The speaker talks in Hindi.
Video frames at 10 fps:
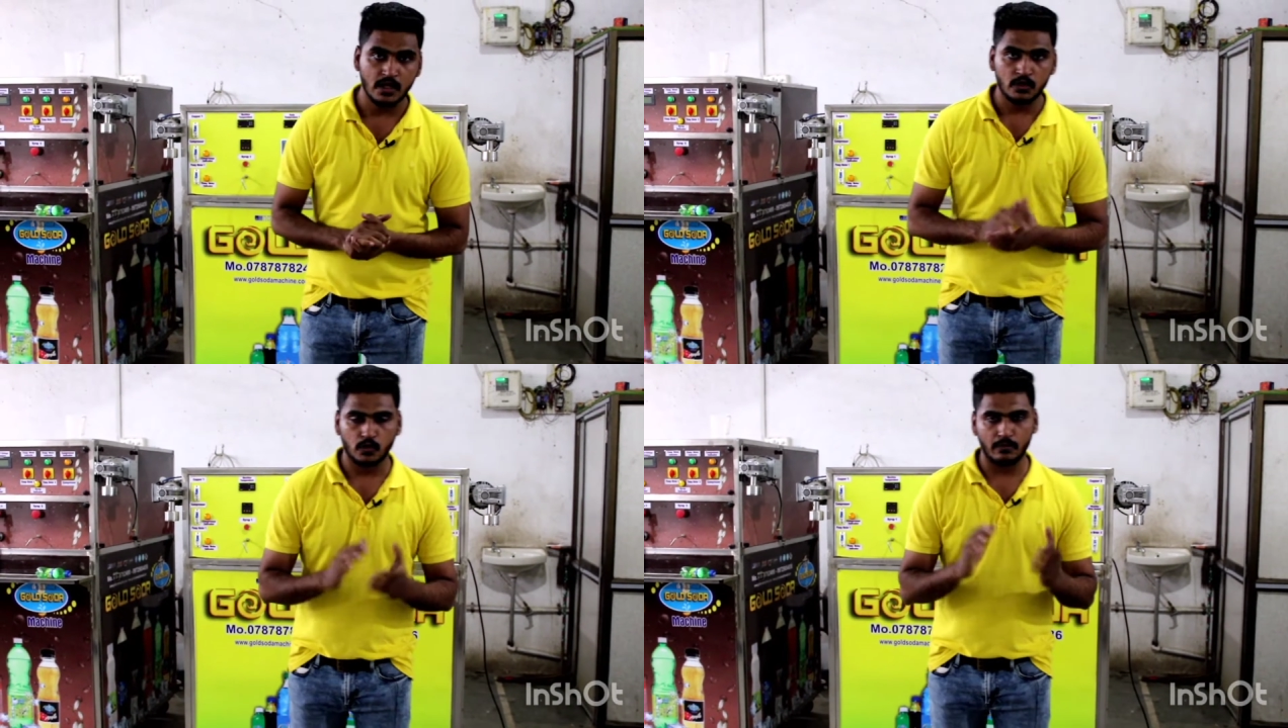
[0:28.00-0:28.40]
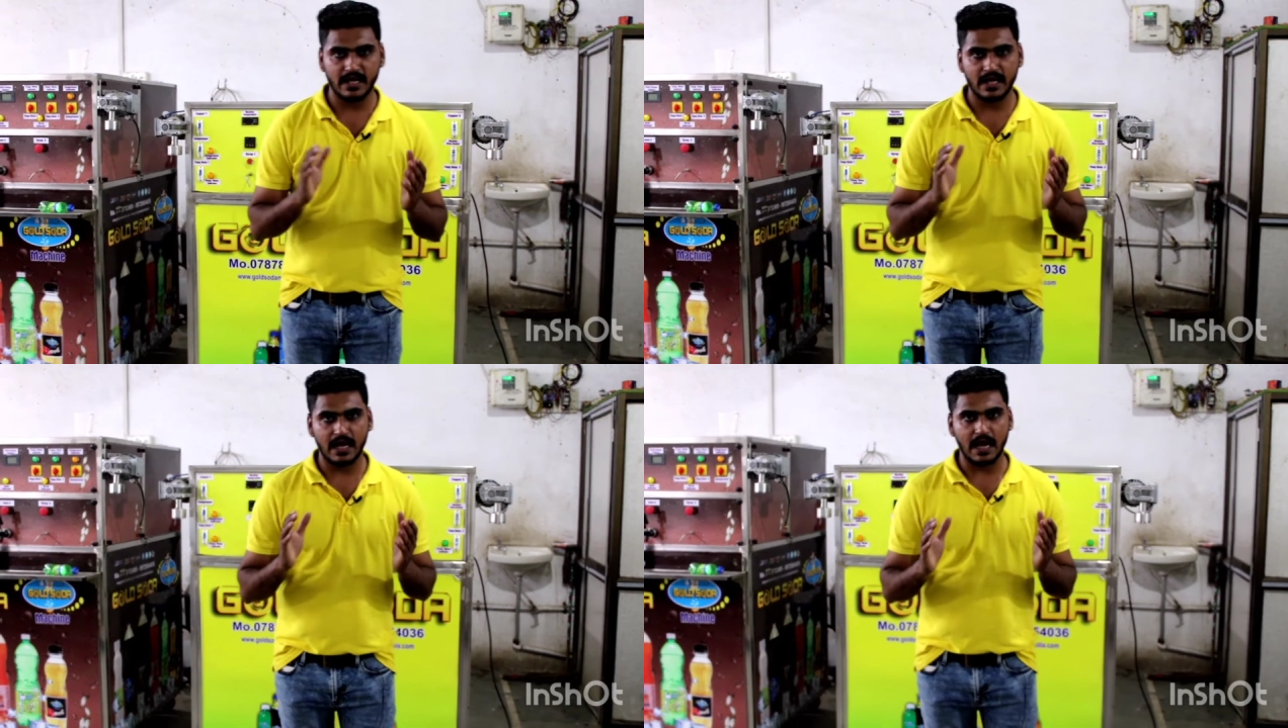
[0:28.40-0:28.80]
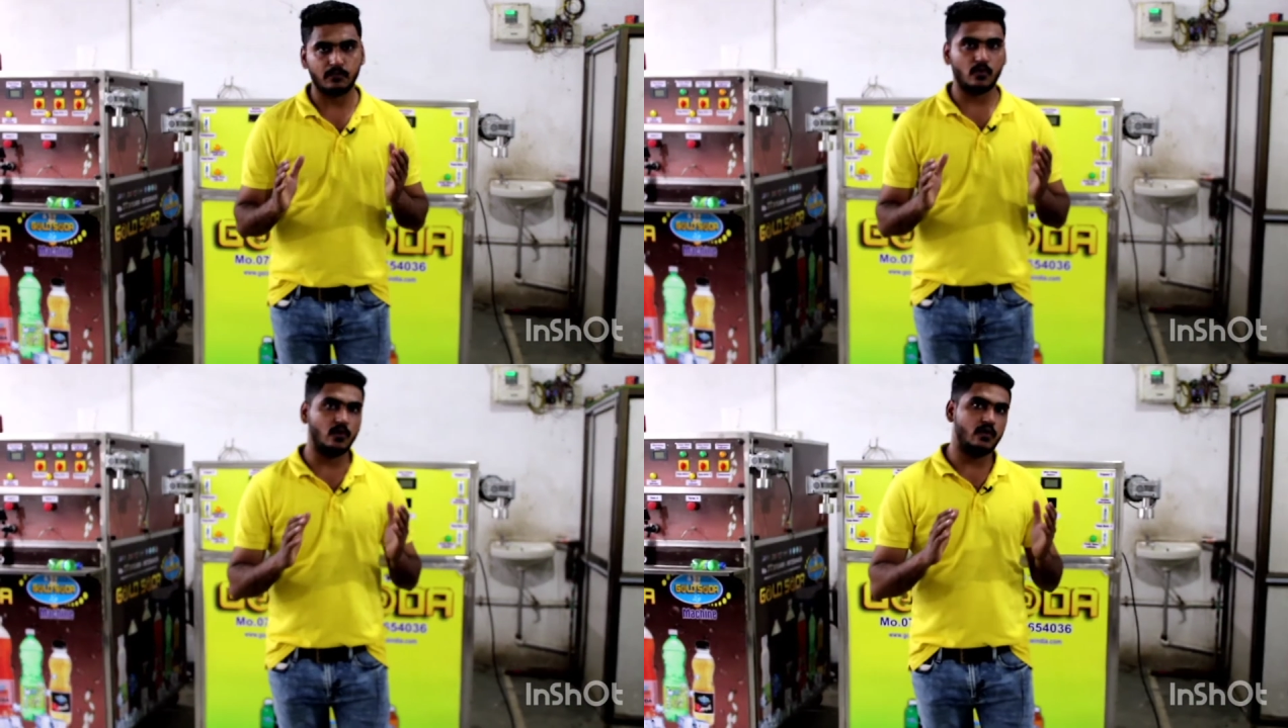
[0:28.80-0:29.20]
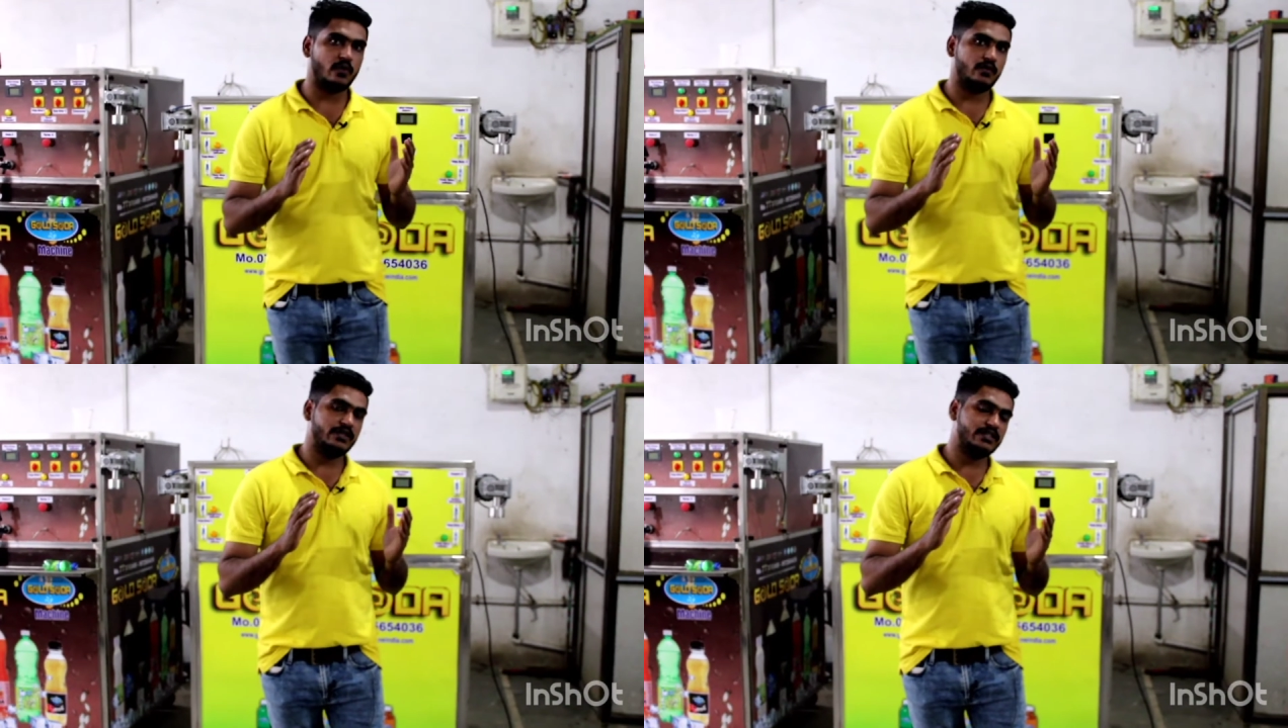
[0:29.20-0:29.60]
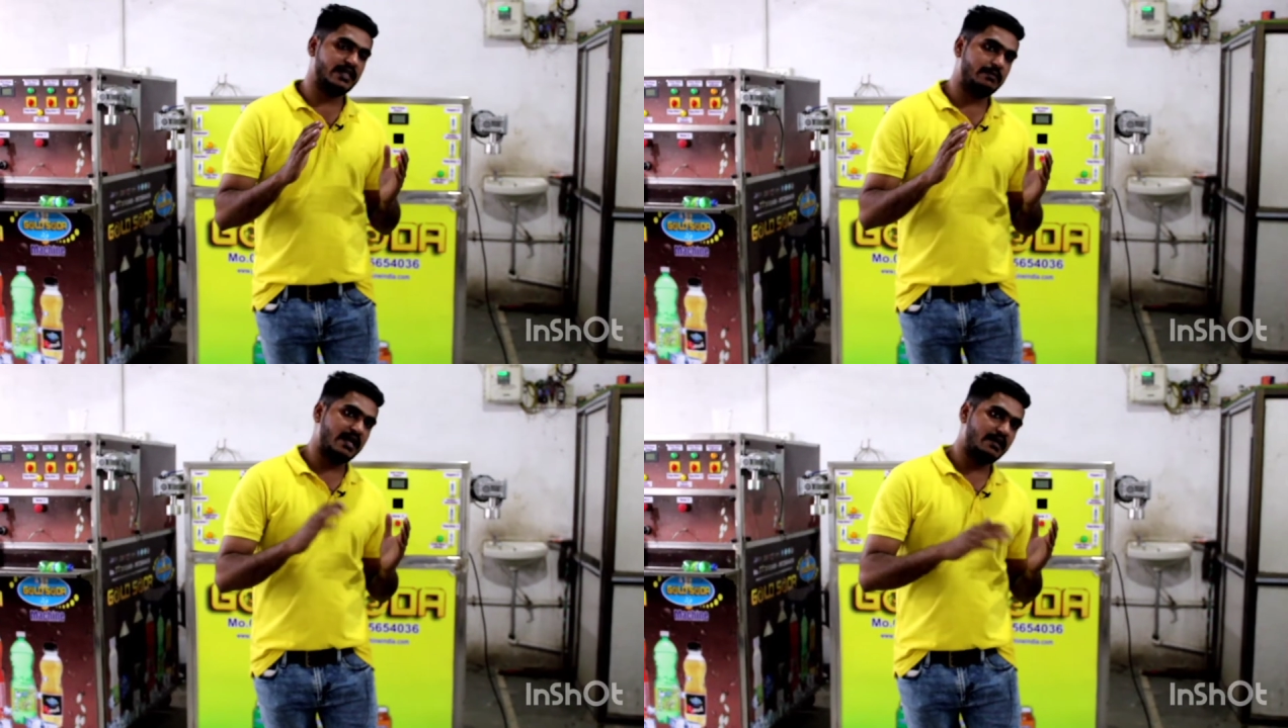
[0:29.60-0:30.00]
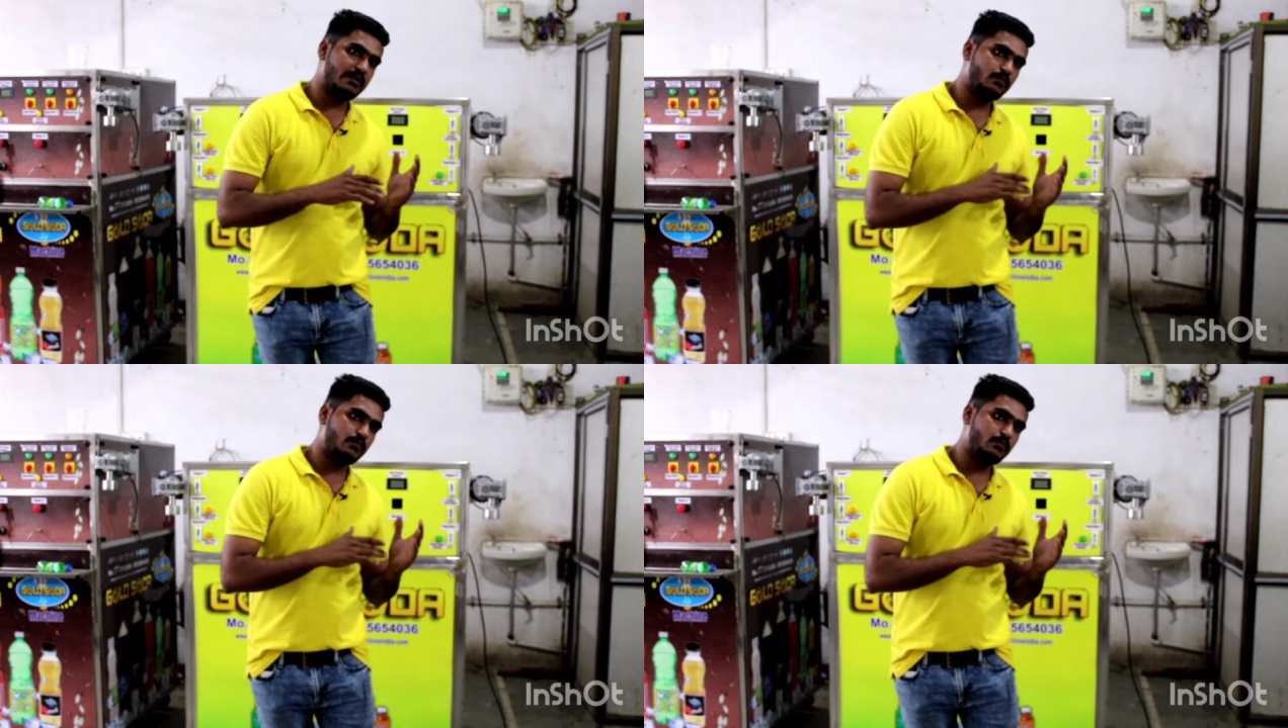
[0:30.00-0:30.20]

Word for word: तो मैं आपको इसके बारे में